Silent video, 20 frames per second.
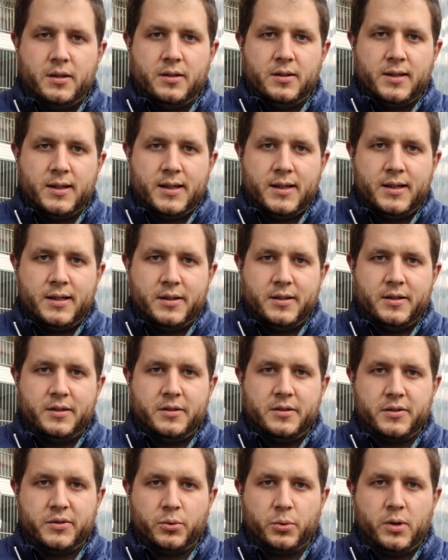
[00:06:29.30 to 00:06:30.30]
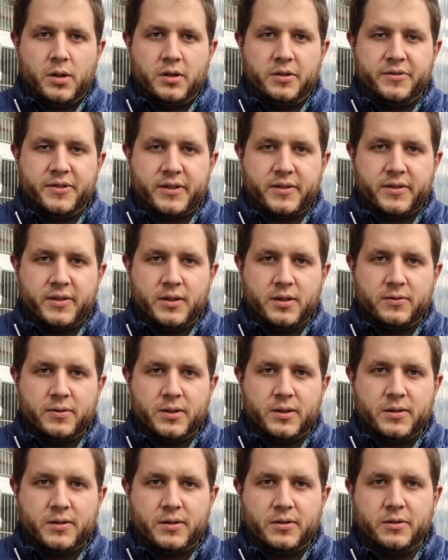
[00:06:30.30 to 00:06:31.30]
da er so auch fixiert
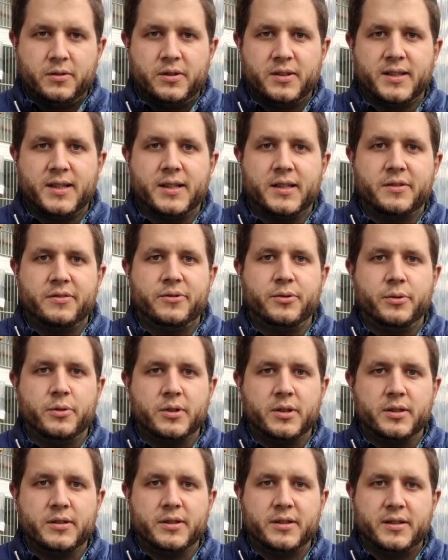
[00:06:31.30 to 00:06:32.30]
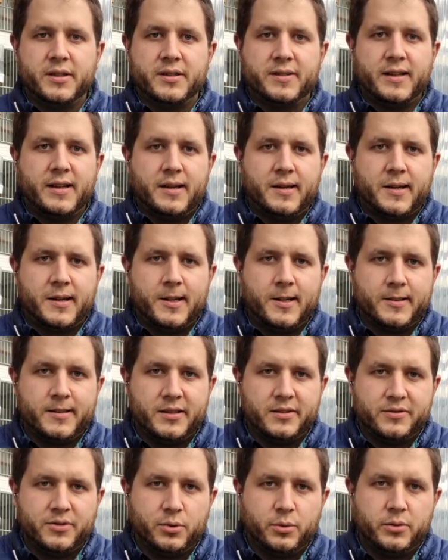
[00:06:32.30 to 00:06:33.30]
wird. Und da die Vögel einen
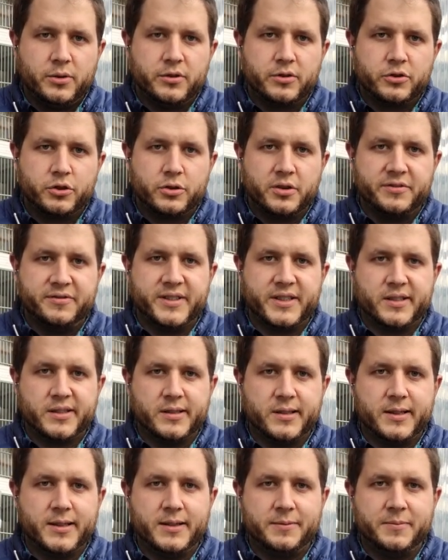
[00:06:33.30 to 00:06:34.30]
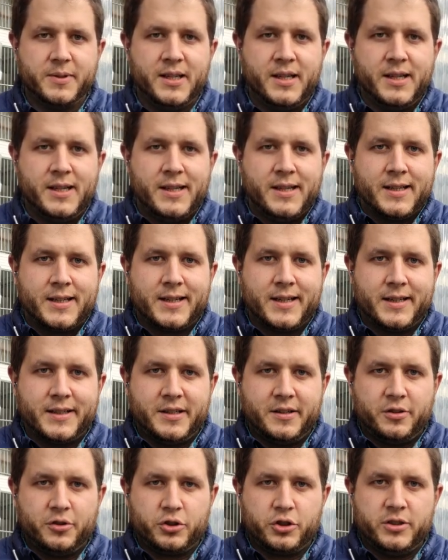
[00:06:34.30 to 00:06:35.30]
relativ hohen Stoffwechsel haben, kann
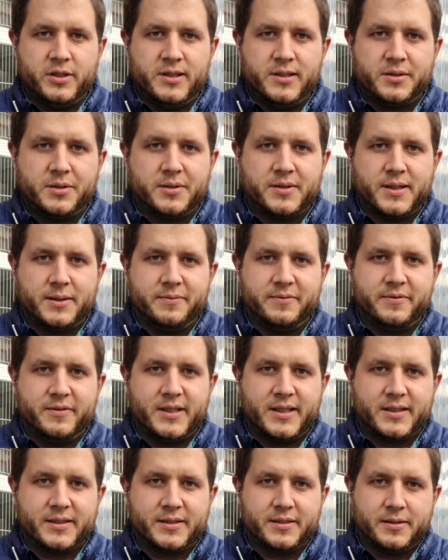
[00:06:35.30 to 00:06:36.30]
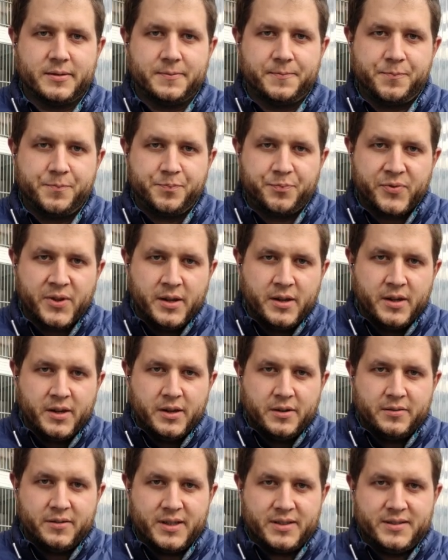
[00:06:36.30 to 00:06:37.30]
er auch schnell zusammenwachsen.
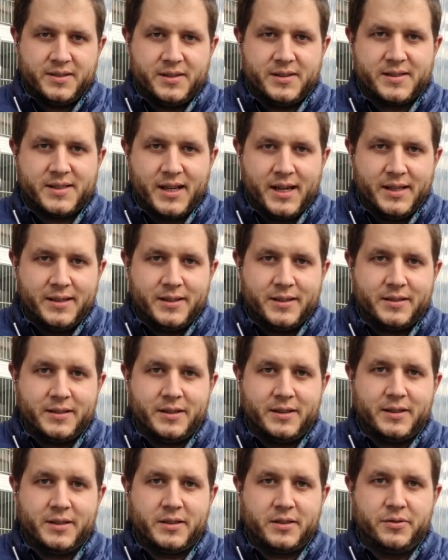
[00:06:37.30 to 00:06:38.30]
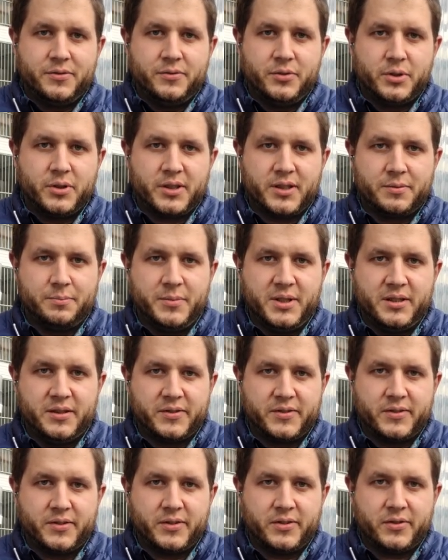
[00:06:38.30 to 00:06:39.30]
Was die Zeit angeht, würde ich
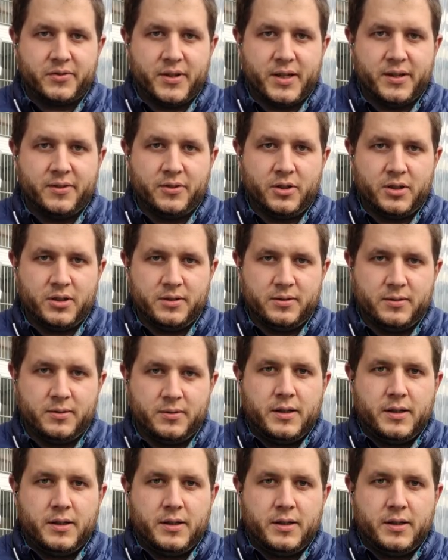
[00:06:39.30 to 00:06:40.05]
mindestens zwei Wochen